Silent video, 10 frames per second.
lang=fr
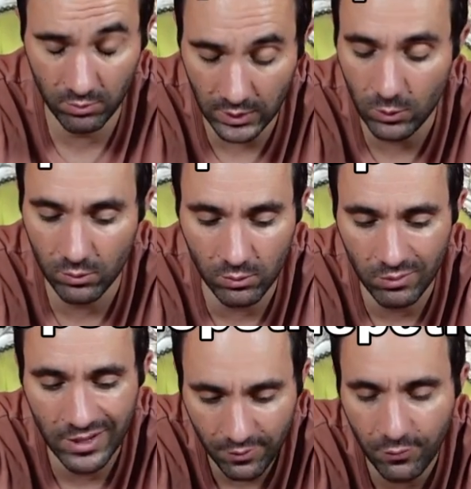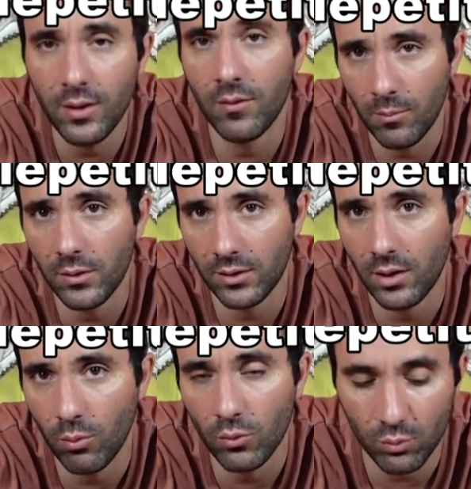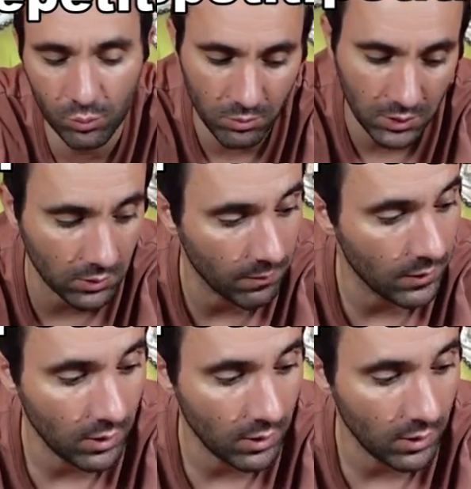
l'effet est vraiment très bon sur le public.